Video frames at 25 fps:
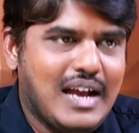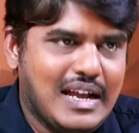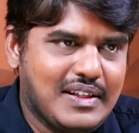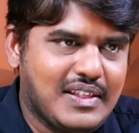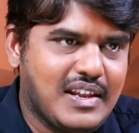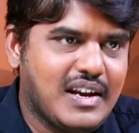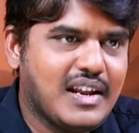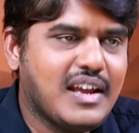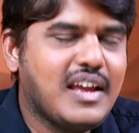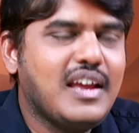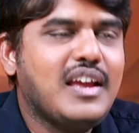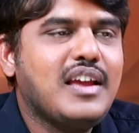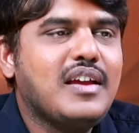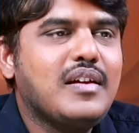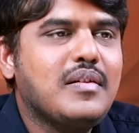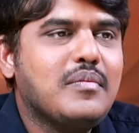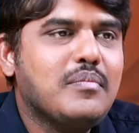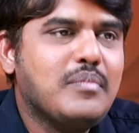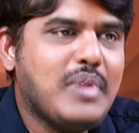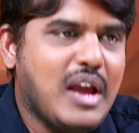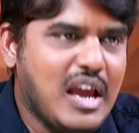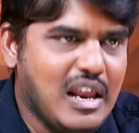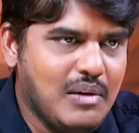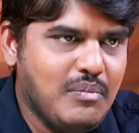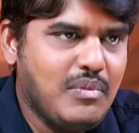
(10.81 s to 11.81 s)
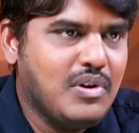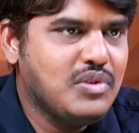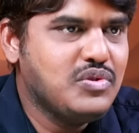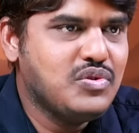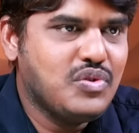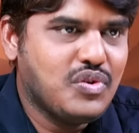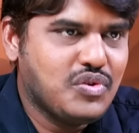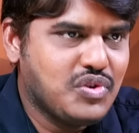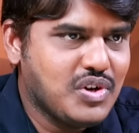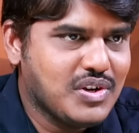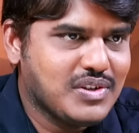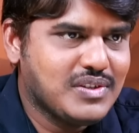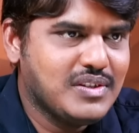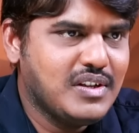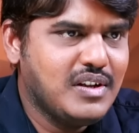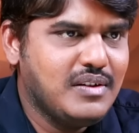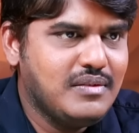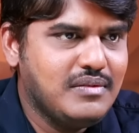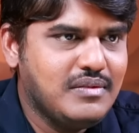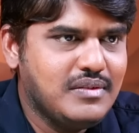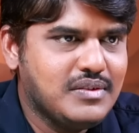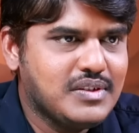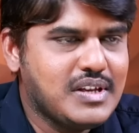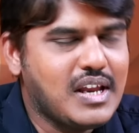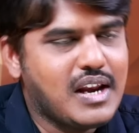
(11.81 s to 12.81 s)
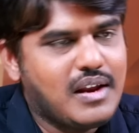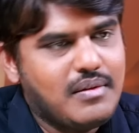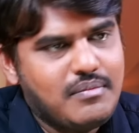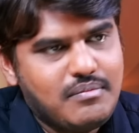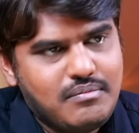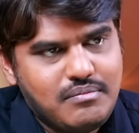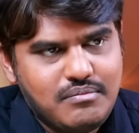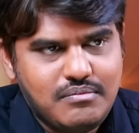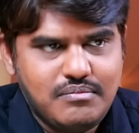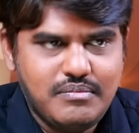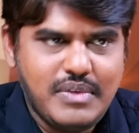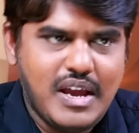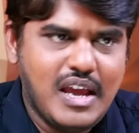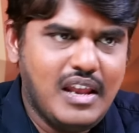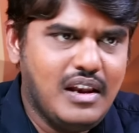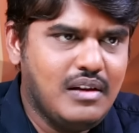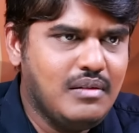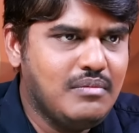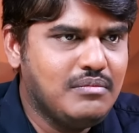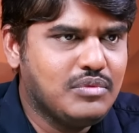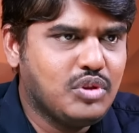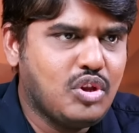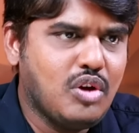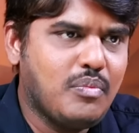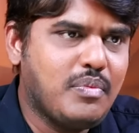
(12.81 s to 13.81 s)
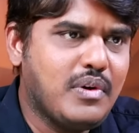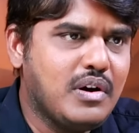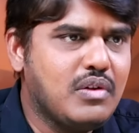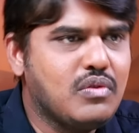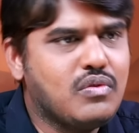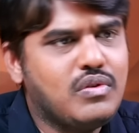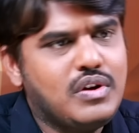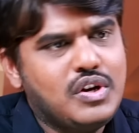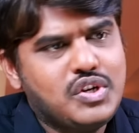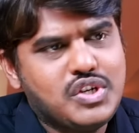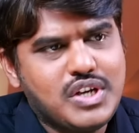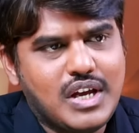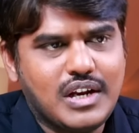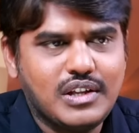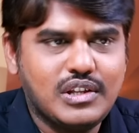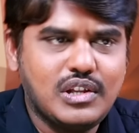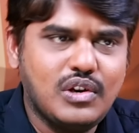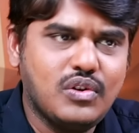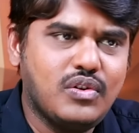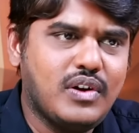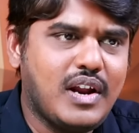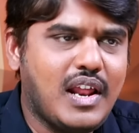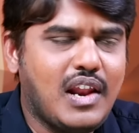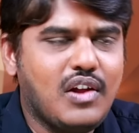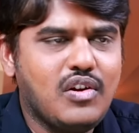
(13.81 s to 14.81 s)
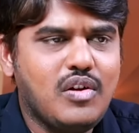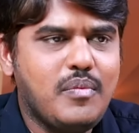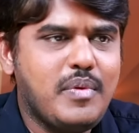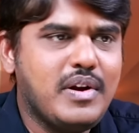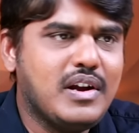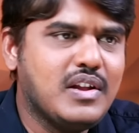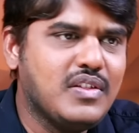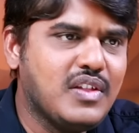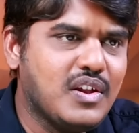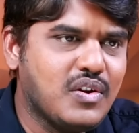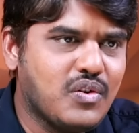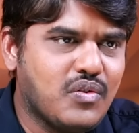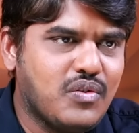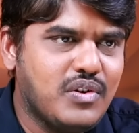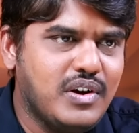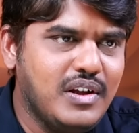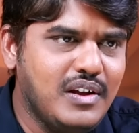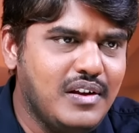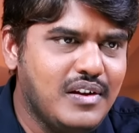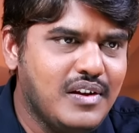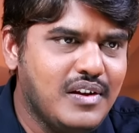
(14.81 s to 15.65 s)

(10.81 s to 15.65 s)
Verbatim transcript: అతనికి బెయిల్ మంజూరు చేసింది సరే బెయిల్తో పాటు కొన్ని షరతులు కూడా ఎలాగో పెట్టింది అనుకోండి